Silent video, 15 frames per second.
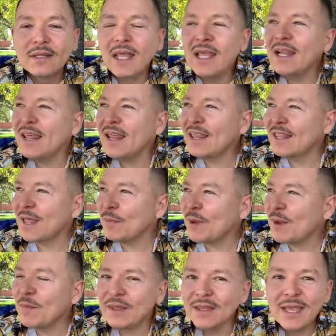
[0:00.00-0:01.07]
Nadie le da
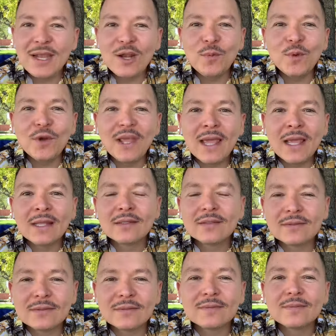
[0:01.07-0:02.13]
tapa a la pantalla y luego por qué.
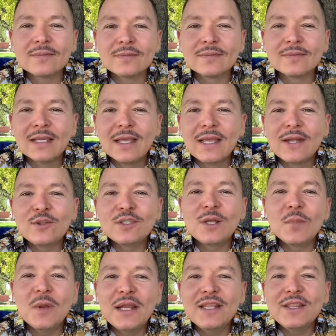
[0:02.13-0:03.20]

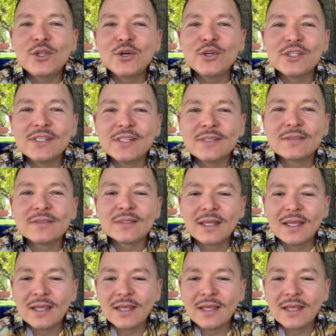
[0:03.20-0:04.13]
No sean malitos.